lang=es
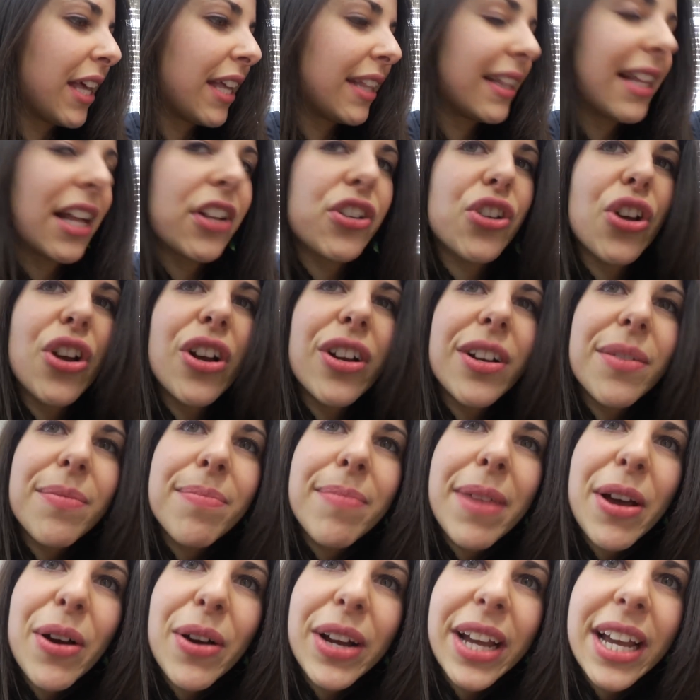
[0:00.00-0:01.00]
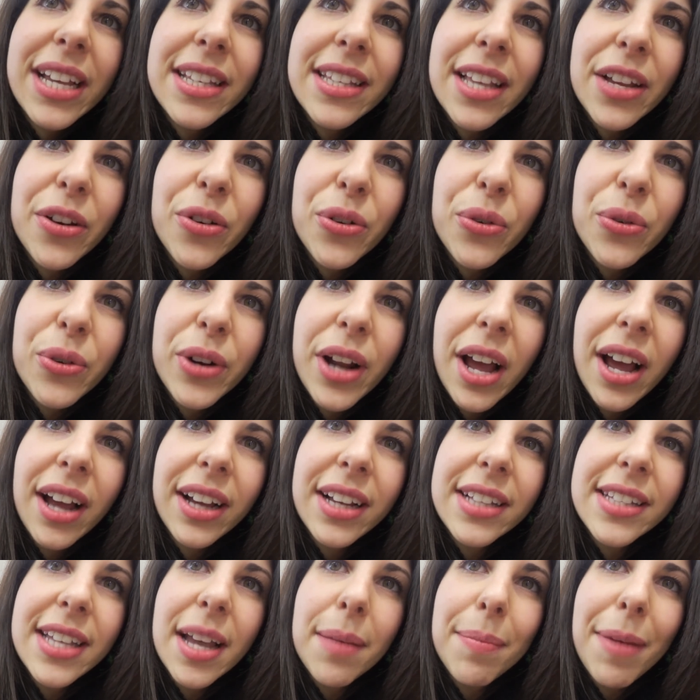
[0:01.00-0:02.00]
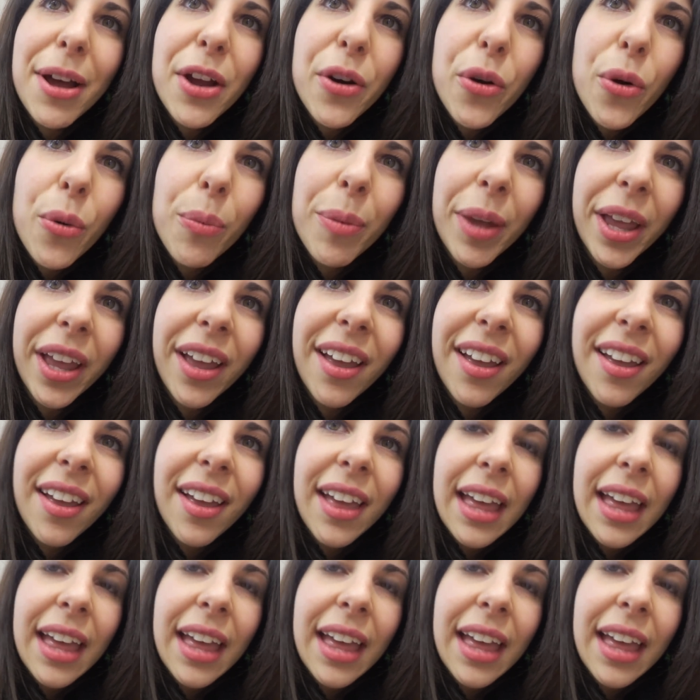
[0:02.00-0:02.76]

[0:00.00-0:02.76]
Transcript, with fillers: De hecho, veo que hicieron una que se llama Ruby.